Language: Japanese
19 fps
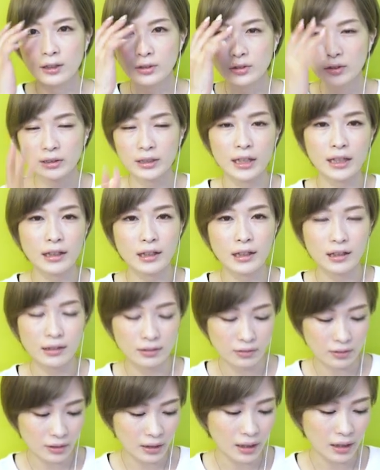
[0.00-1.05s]
素材があ
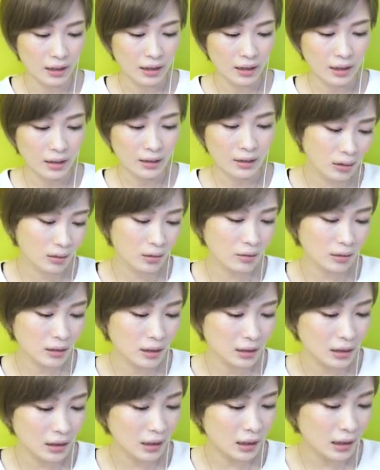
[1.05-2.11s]
るので、それを
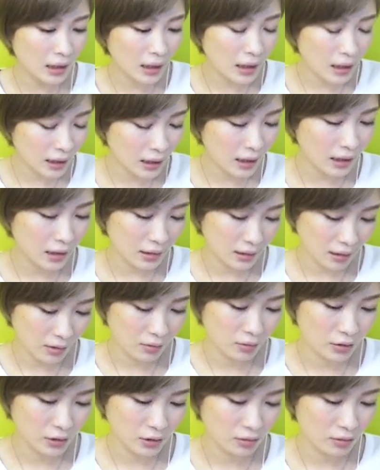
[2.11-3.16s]
手に入れながら、
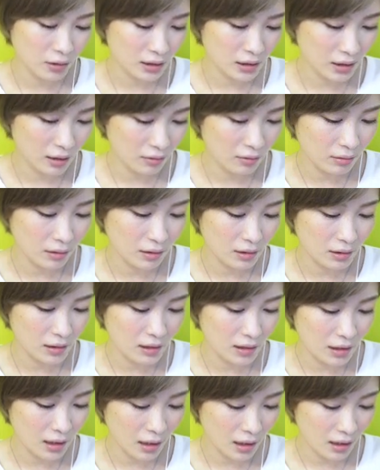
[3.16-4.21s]
こう強化していくって感じ
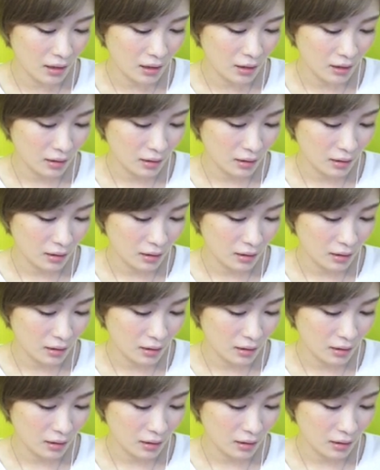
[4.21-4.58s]
ですね。